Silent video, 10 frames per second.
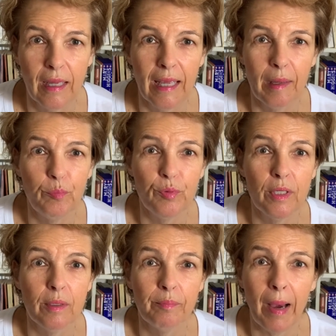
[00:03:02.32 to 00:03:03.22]
Et
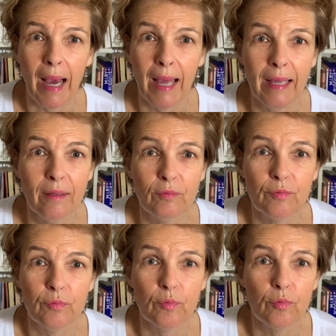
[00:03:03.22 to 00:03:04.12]
puis pareil,
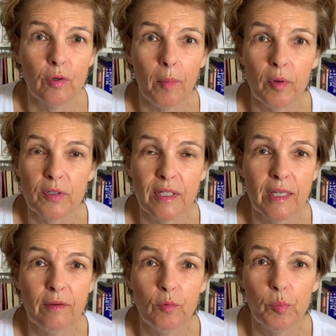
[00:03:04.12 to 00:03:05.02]
vous
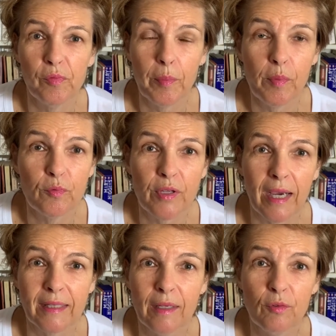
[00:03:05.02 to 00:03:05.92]
commencez, vous ne pouvez plus vous
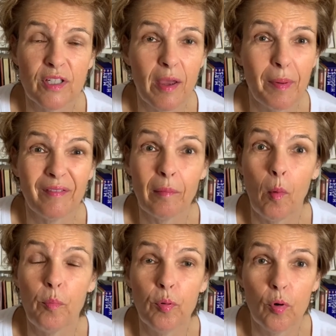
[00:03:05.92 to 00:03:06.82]
arrêter, vous ne savez pas vraiment
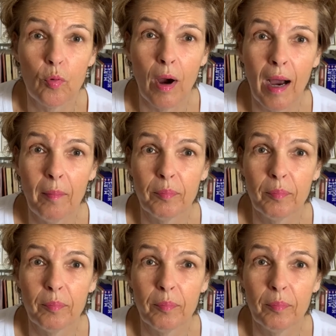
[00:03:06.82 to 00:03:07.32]
pourquoi,